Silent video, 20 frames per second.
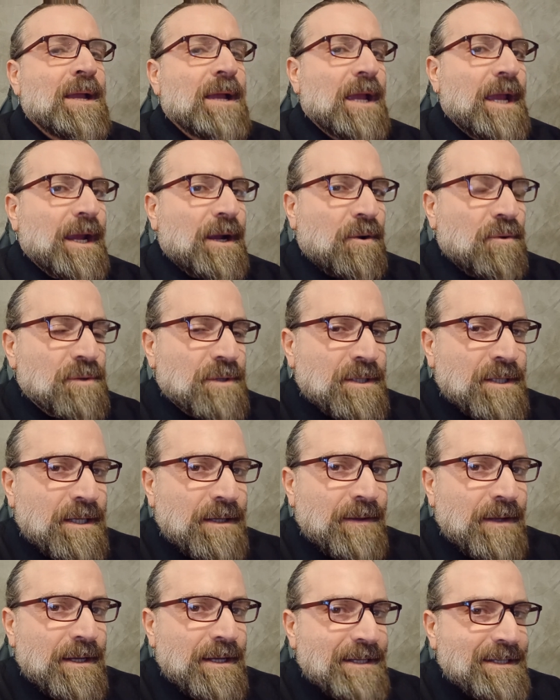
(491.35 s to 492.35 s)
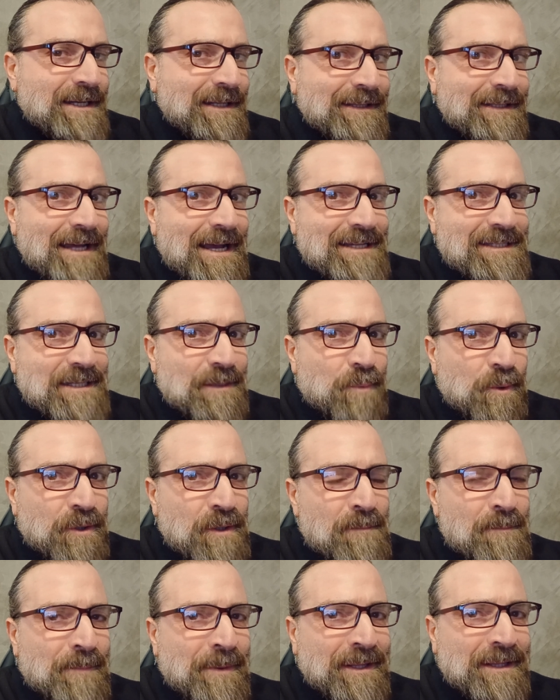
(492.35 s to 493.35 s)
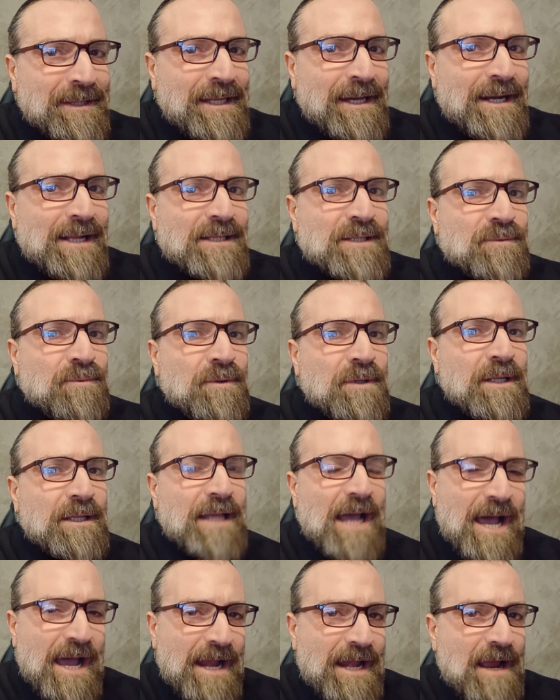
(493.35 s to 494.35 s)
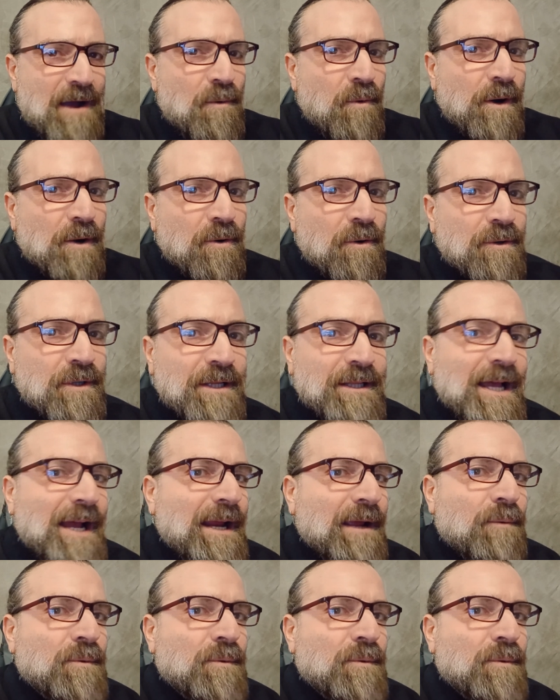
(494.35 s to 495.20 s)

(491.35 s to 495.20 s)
E così se andasse poi ad impattare al sud Italia o al nord Italia,